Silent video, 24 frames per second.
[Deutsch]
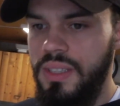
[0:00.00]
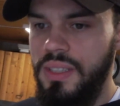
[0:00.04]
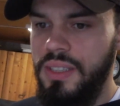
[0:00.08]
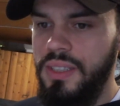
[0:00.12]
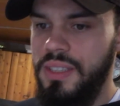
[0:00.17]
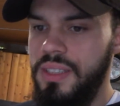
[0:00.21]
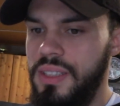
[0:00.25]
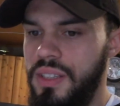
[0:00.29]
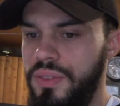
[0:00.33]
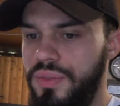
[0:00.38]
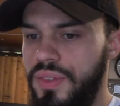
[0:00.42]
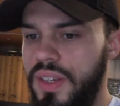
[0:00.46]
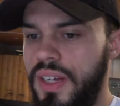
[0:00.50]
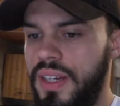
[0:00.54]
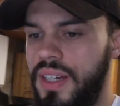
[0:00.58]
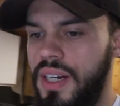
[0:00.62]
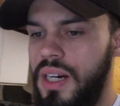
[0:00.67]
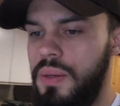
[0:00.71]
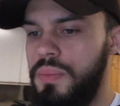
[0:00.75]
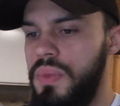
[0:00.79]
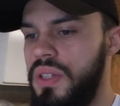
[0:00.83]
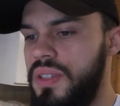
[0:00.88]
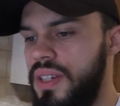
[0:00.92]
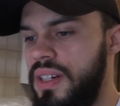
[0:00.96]
Äh, die Felgen
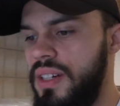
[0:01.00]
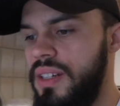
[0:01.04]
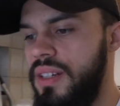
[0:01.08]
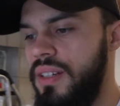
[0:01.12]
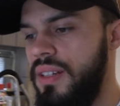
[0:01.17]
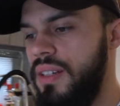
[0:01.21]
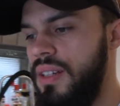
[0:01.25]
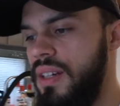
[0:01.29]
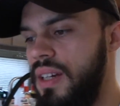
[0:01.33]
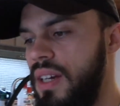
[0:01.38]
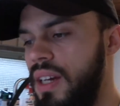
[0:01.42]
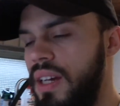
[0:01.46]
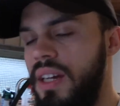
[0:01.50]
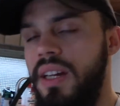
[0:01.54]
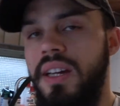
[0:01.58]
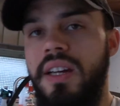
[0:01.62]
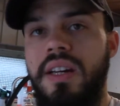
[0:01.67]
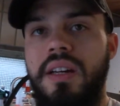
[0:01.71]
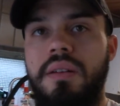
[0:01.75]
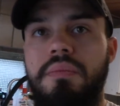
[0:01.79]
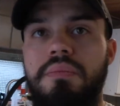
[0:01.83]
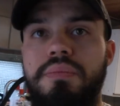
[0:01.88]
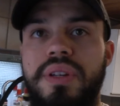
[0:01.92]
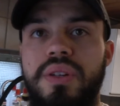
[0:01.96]
haben jetzt einen
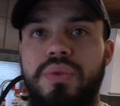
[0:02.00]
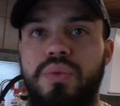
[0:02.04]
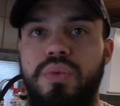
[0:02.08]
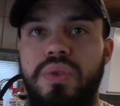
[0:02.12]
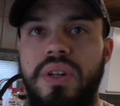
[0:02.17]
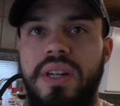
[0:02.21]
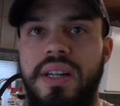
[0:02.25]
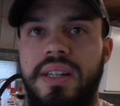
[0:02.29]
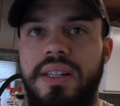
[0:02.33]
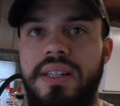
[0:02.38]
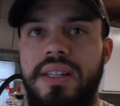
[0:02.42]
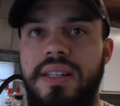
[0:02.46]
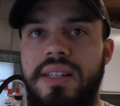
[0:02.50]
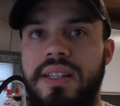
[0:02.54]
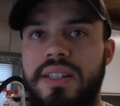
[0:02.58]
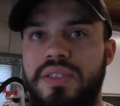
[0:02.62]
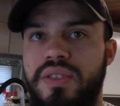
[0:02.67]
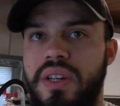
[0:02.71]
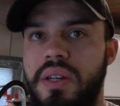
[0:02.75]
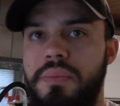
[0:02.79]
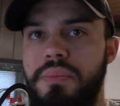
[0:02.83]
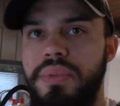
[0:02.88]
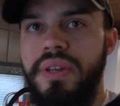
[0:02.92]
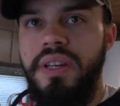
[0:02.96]
PU-Lack,
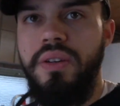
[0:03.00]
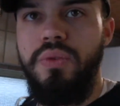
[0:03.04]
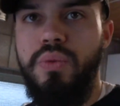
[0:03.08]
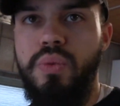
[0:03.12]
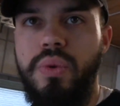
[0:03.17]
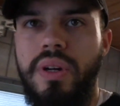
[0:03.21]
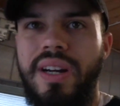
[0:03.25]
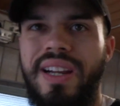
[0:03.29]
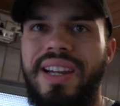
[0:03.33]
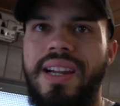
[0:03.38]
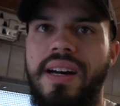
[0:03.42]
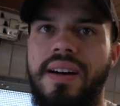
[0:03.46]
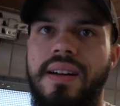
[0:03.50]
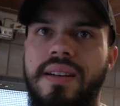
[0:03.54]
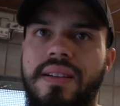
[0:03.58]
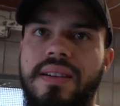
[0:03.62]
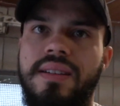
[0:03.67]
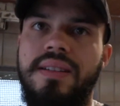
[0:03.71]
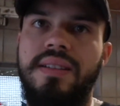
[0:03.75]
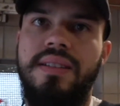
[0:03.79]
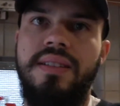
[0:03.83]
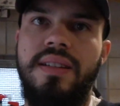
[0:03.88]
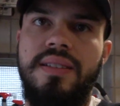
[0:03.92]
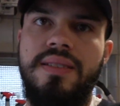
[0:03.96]
also ein
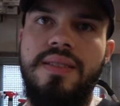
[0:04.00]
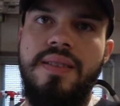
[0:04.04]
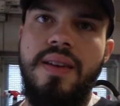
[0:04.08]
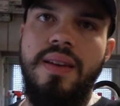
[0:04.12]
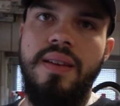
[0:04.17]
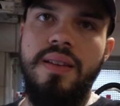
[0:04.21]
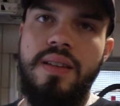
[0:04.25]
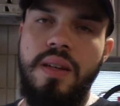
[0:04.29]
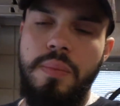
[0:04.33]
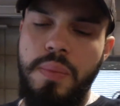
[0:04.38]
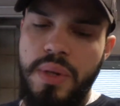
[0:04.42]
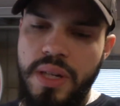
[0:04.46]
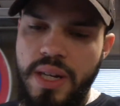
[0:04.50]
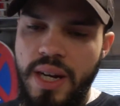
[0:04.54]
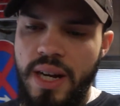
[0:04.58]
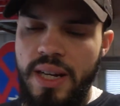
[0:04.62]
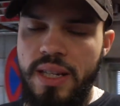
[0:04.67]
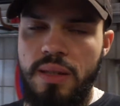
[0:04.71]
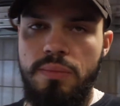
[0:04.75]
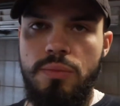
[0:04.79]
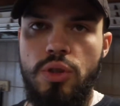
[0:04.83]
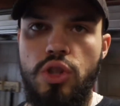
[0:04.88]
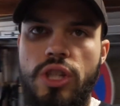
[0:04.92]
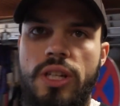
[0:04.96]
PU-Klarlack. Der ist
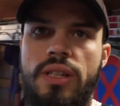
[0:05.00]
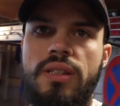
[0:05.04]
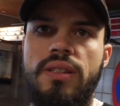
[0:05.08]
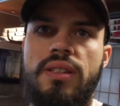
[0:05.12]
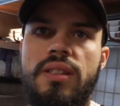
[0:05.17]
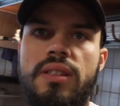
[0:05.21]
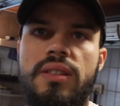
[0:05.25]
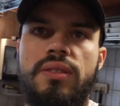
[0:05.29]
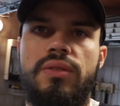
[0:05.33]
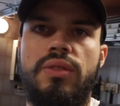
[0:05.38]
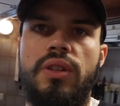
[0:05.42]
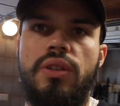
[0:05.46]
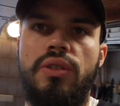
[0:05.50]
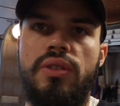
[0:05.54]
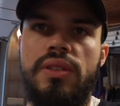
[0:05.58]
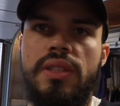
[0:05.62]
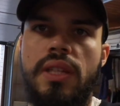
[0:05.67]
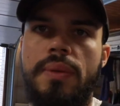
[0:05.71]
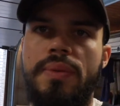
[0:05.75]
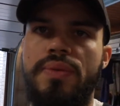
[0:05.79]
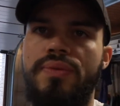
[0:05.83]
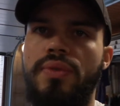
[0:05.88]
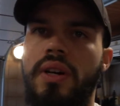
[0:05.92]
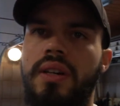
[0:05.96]
chemikalienbeständig und auch
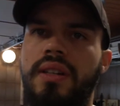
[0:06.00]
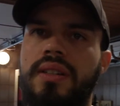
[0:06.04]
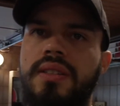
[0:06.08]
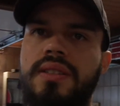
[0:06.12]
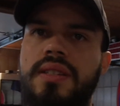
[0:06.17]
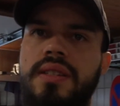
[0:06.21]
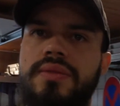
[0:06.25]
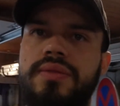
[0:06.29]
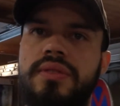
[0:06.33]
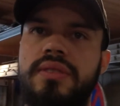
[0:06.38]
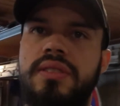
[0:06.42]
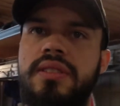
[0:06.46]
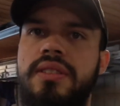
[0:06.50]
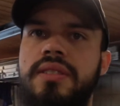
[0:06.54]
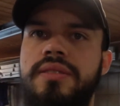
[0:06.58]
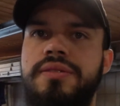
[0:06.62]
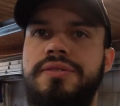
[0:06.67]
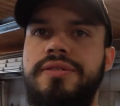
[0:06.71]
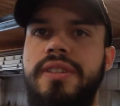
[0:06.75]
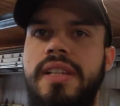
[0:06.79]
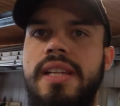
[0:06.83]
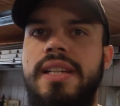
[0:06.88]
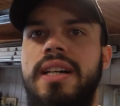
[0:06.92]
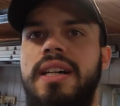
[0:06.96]
selbst für aggressive
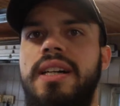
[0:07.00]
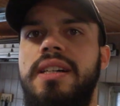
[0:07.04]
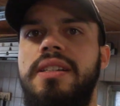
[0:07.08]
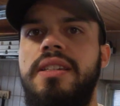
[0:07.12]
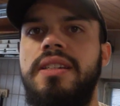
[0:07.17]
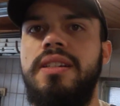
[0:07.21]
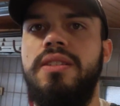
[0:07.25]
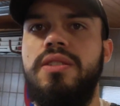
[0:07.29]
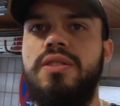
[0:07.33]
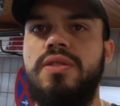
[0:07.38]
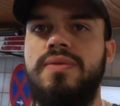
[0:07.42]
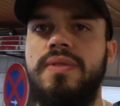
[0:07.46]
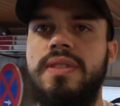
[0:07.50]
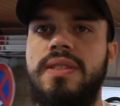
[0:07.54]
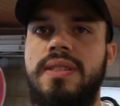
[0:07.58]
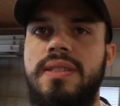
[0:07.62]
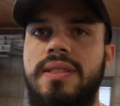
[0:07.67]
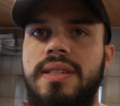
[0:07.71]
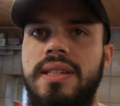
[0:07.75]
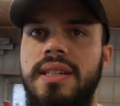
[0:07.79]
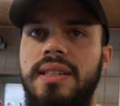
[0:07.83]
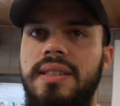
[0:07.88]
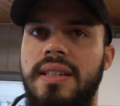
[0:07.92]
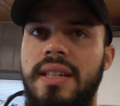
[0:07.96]
Felgenreiniger und sowas
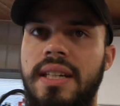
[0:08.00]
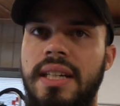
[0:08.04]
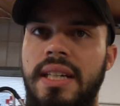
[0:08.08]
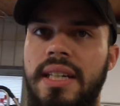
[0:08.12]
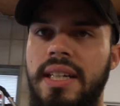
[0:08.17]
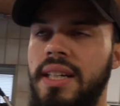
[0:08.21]
gedacht.